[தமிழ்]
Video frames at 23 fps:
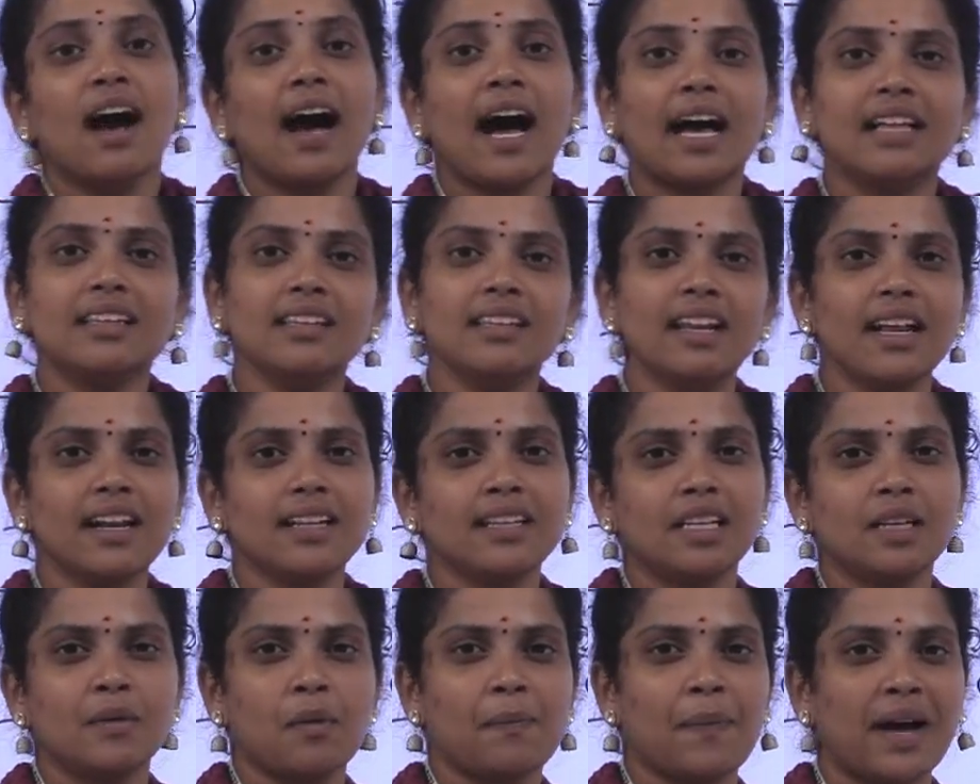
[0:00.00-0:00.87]

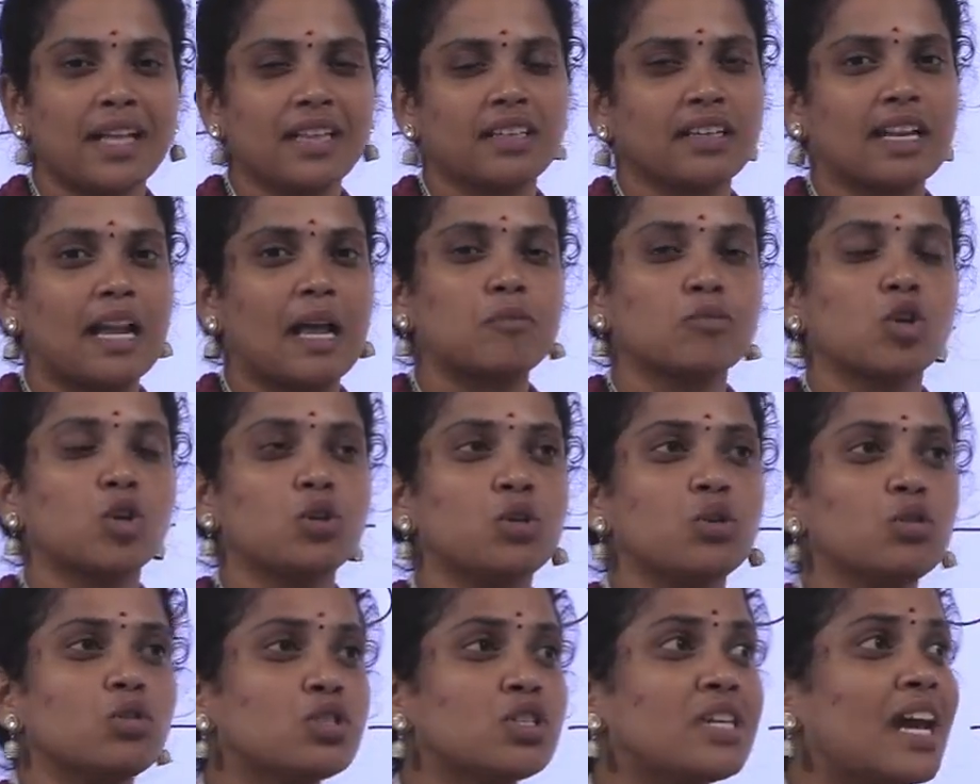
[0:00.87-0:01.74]
அதுலேருந்து நம்ம பார்த்துக்கலாம் ஸோ
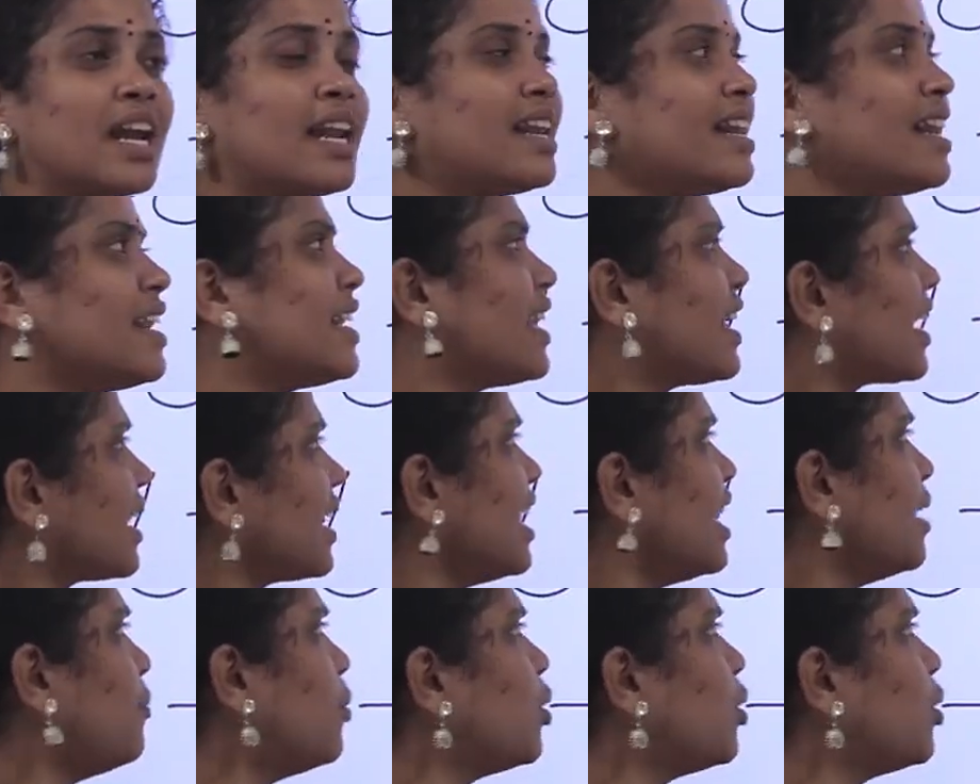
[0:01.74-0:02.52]
நியூஸ் சேனலில் நிறைய